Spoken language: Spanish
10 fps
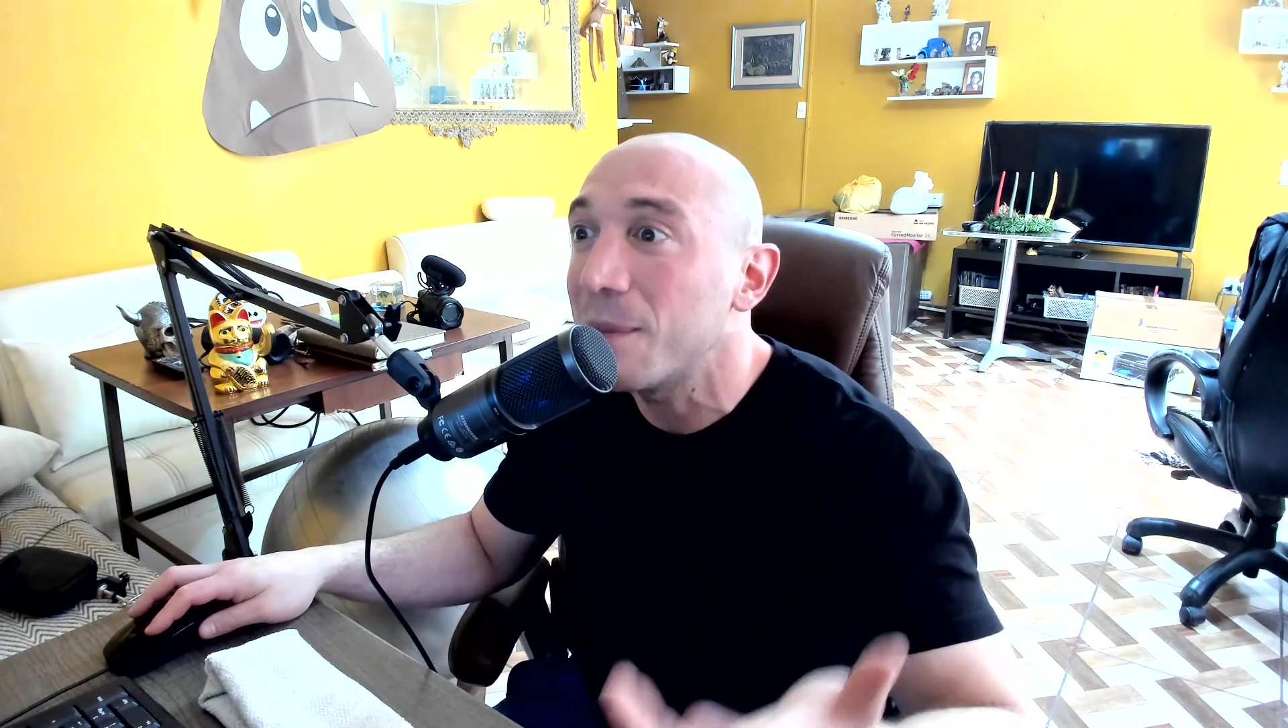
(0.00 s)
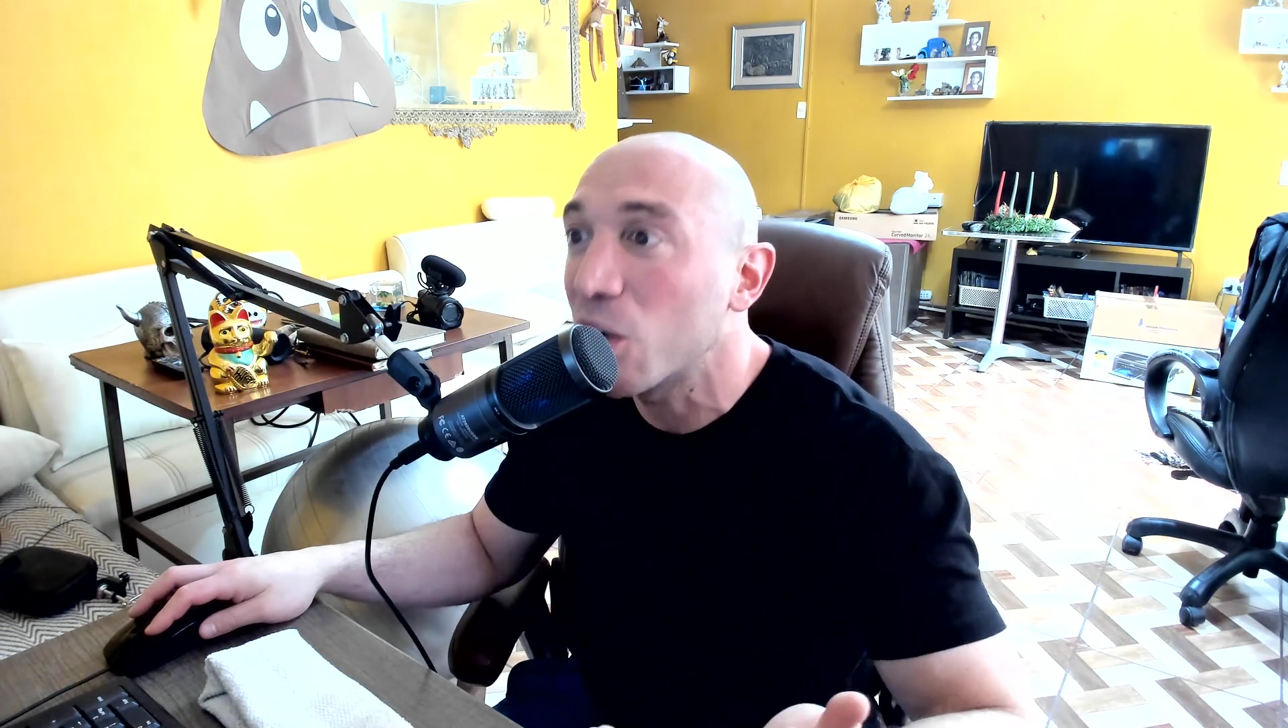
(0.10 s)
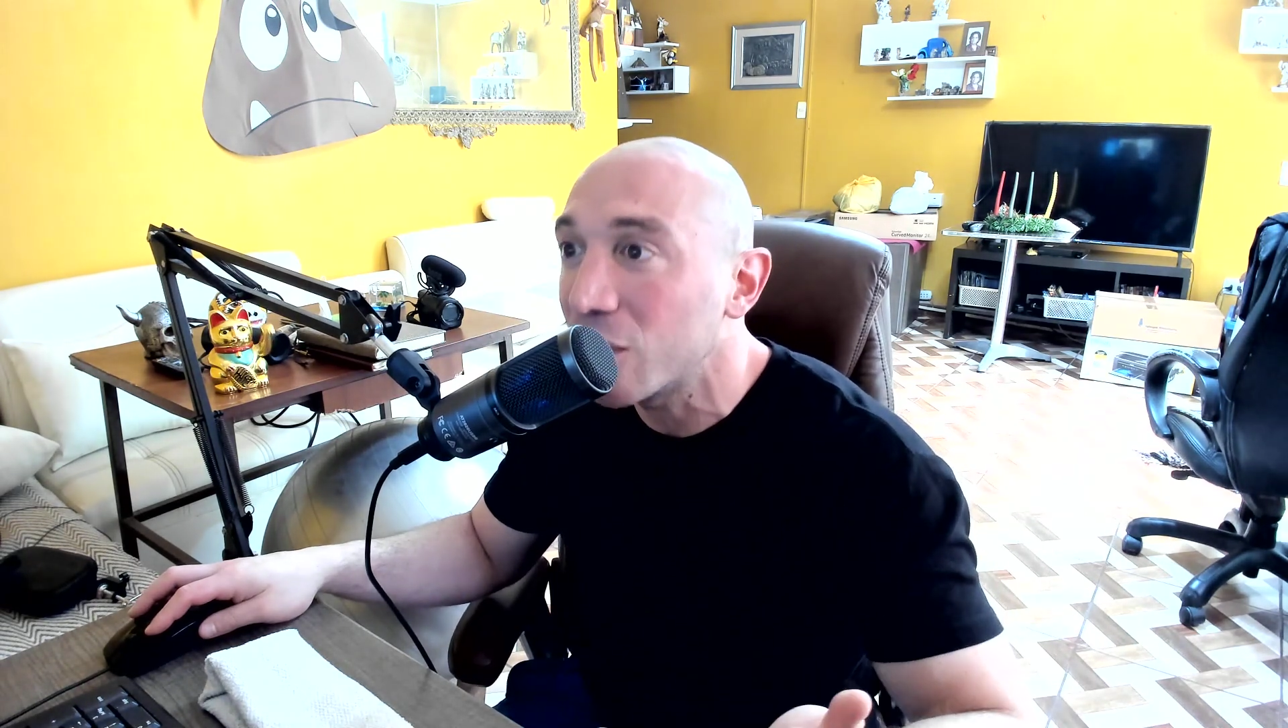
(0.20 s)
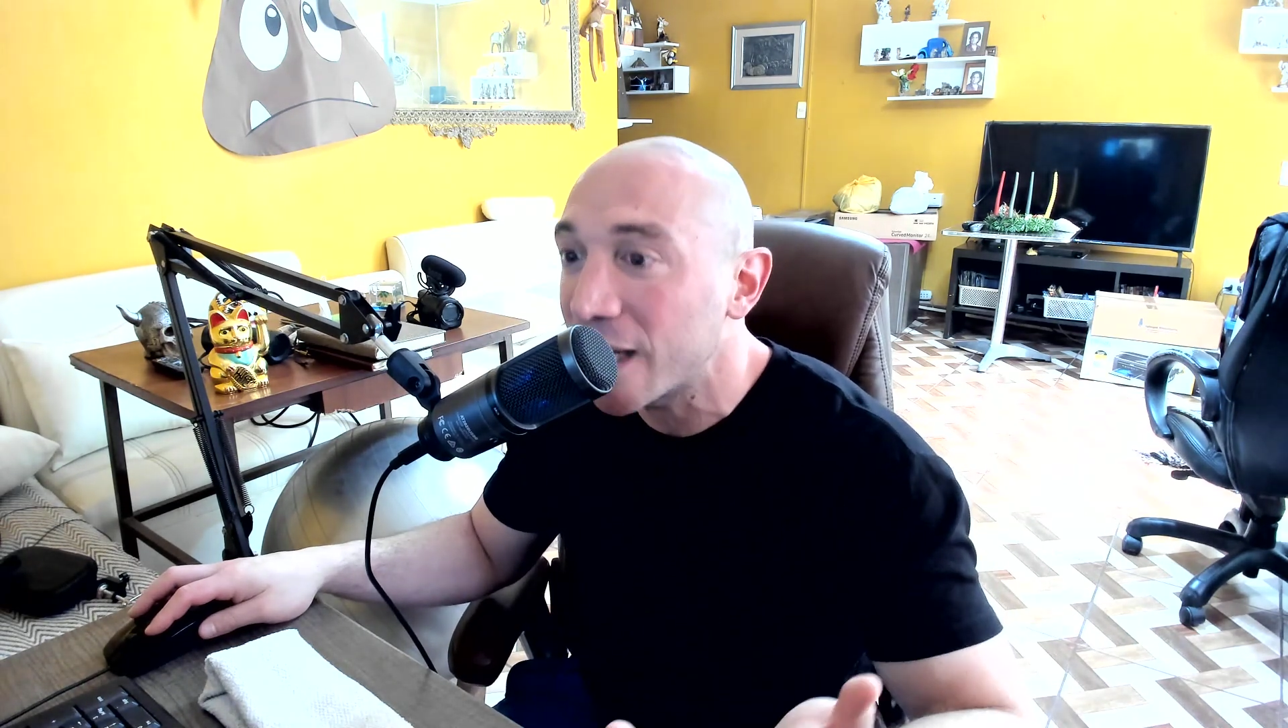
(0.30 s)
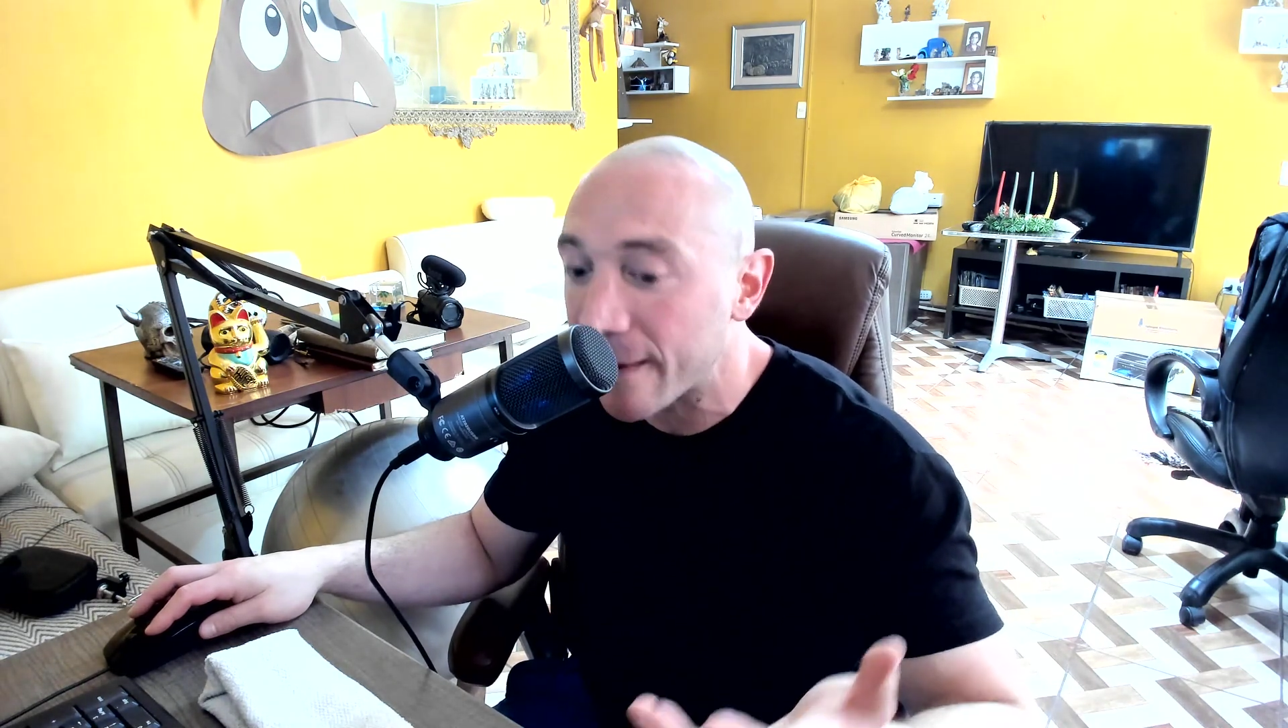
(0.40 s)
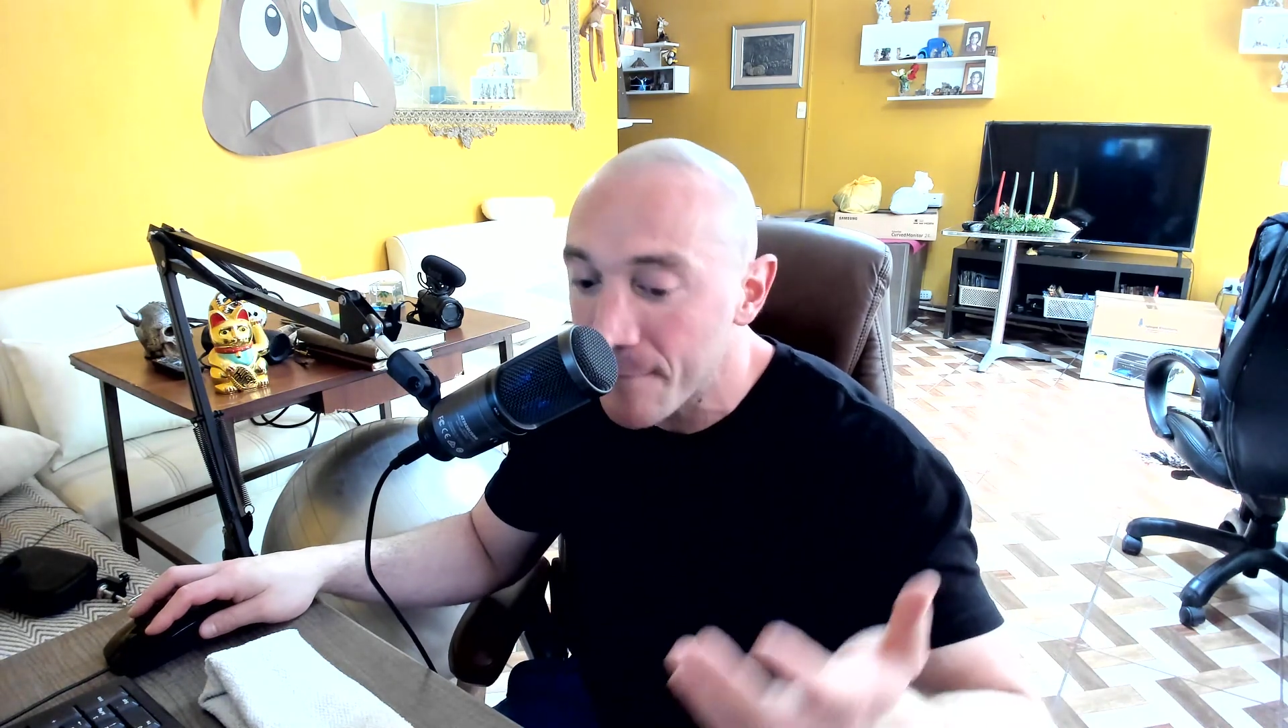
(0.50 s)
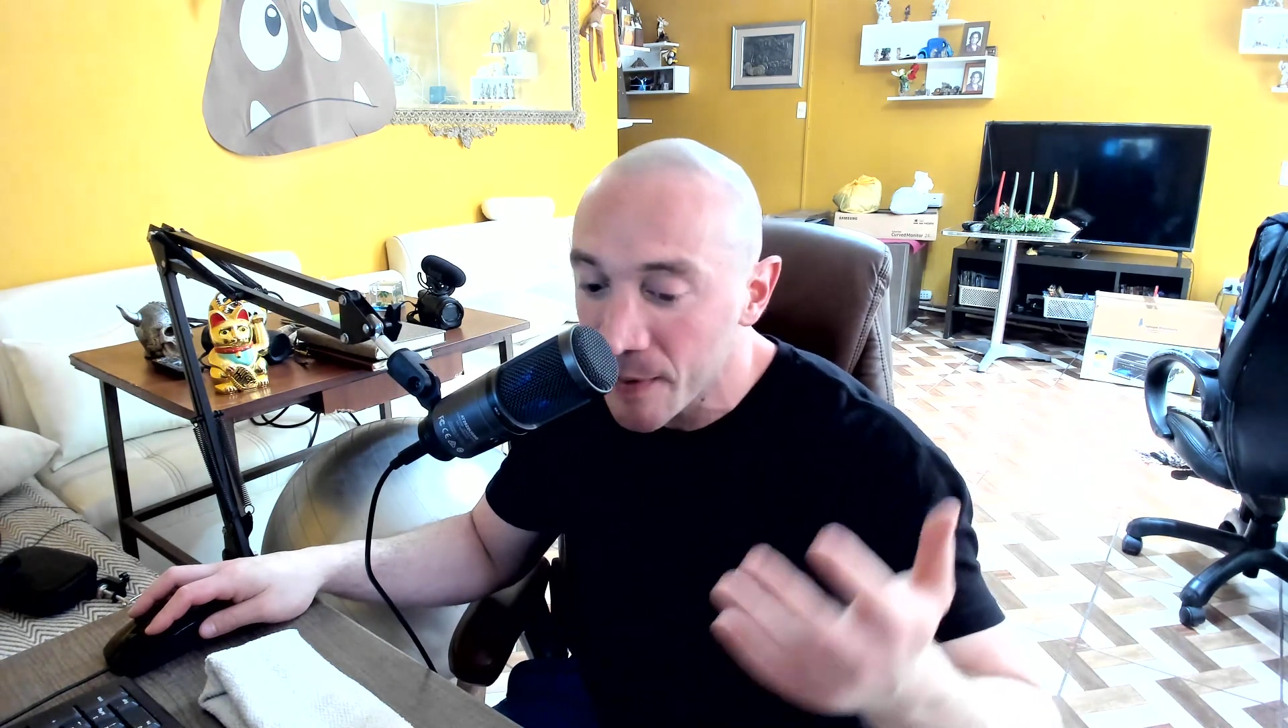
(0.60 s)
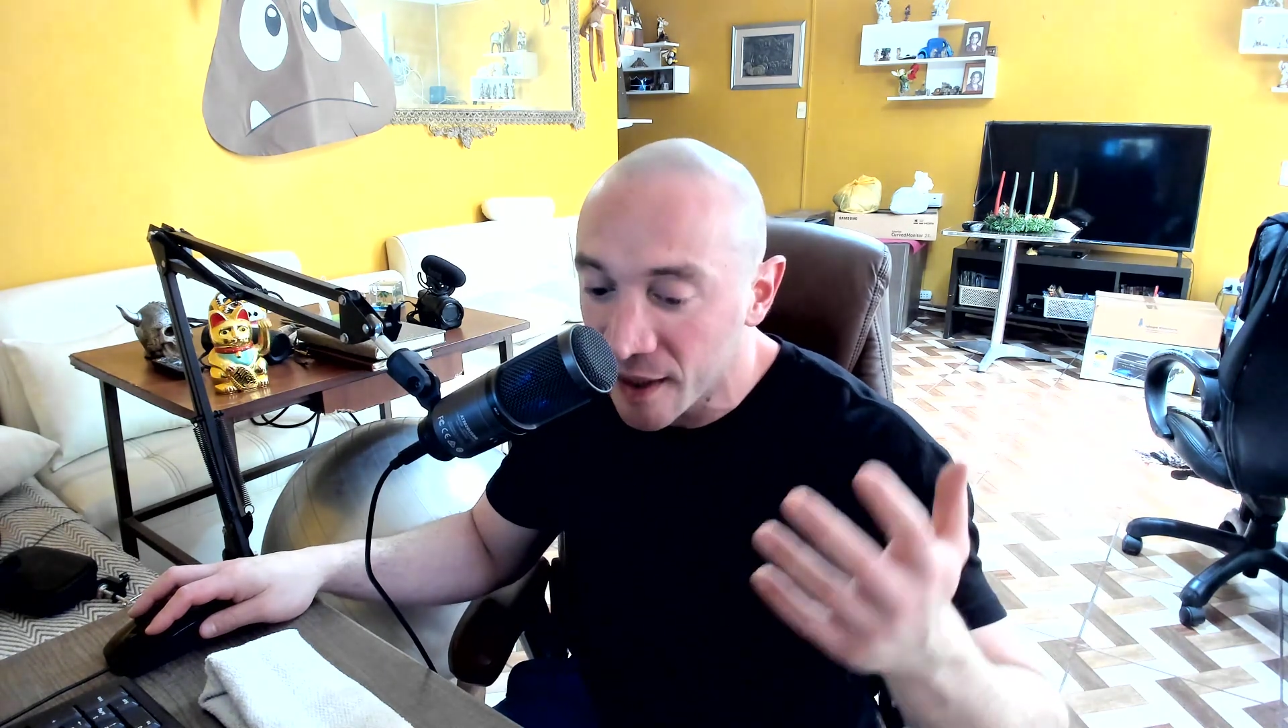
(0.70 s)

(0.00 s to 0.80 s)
mejorar.